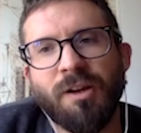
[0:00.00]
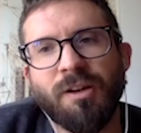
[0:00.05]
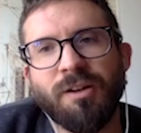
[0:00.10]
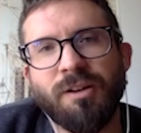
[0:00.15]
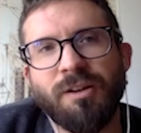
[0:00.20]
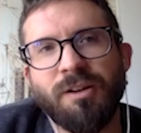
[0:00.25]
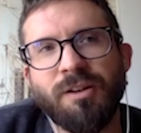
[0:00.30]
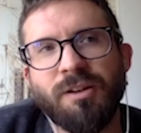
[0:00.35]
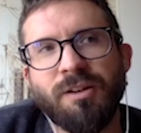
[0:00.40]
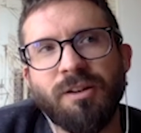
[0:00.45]

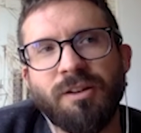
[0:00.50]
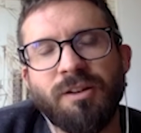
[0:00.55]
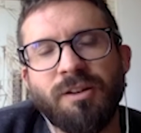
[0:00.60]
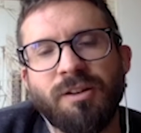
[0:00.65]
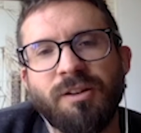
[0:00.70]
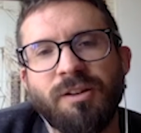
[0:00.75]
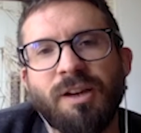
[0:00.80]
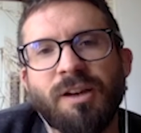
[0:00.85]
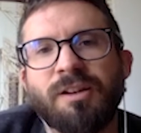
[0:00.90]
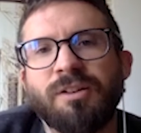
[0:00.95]
I,
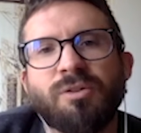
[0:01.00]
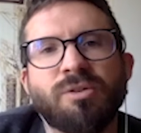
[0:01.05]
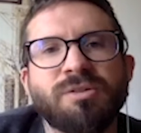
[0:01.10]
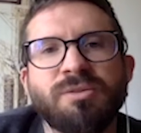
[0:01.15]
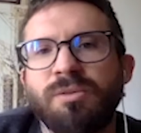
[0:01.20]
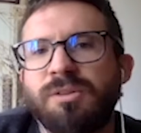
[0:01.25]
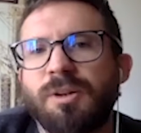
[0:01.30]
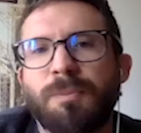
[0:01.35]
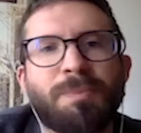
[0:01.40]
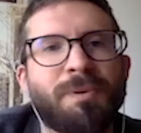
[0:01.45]
i, i jakie to
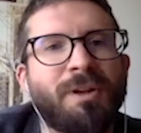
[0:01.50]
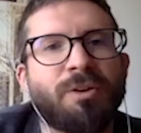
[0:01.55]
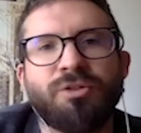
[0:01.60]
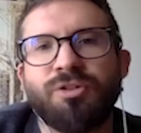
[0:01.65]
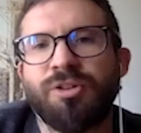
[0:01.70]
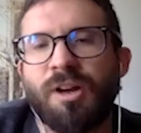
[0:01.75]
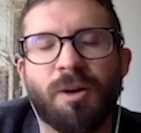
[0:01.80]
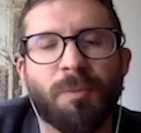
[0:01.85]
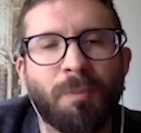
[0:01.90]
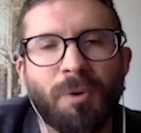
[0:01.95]
są te
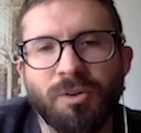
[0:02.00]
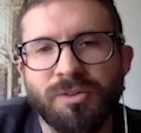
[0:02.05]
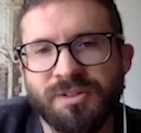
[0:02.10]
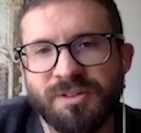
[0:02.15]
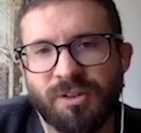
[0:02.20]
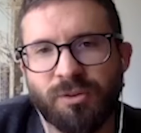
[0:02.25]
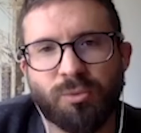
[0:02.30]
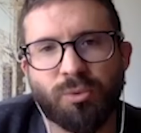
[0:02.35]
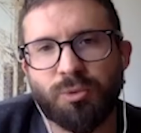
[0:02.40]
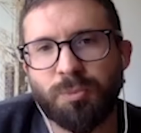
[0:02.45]
pierwsze
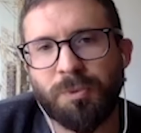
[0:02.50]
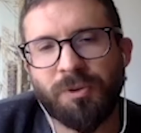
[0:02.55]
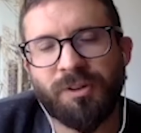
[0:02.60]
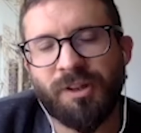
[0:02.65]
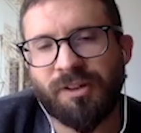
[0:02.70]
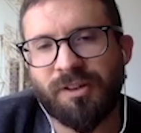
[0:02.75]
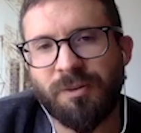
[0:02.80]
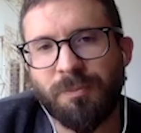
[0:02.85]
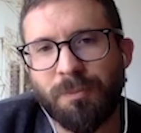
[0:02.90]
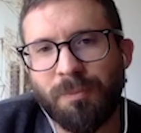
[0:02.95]
emocje tuż po
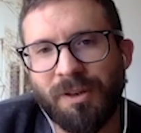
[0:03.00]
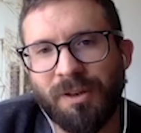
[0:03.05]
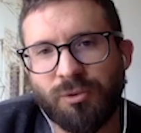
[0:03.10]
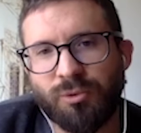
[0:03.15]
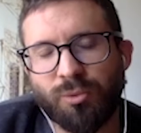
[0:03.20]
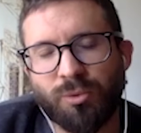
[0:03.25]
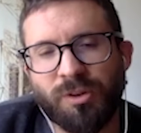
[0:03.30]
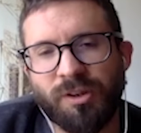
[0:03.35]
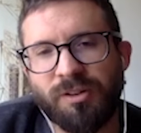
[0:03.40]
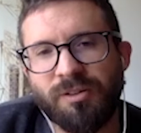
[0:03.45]
takim
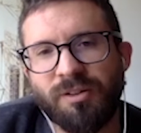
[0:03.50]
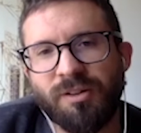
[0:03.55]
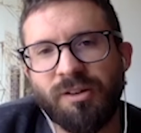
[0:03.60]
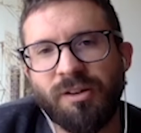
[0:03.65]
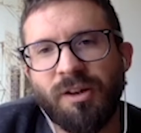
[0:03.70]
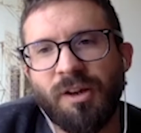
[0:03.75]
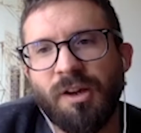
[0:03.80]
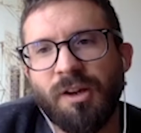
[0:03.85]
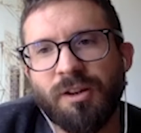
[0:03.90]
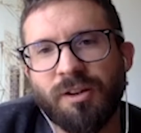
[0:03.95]
meczu, kiedy,